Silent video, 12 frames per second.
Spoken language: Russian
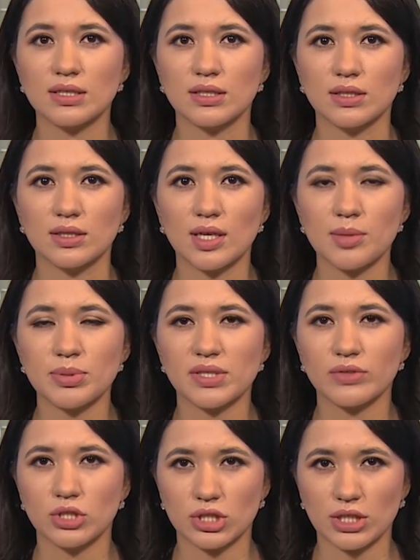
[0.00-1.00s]
этот этап
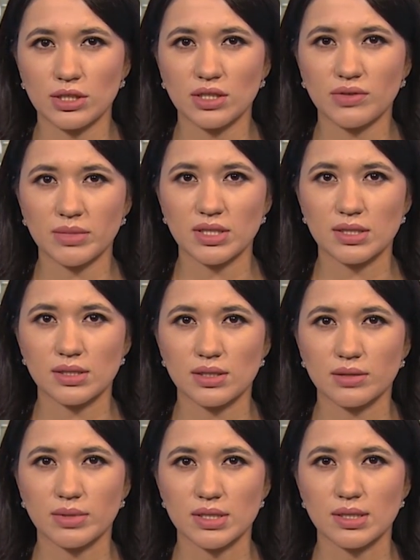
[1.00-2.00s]
священного
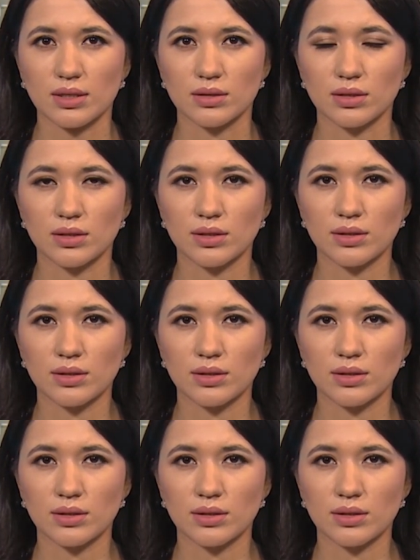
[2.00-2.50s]
месяца Рамазан?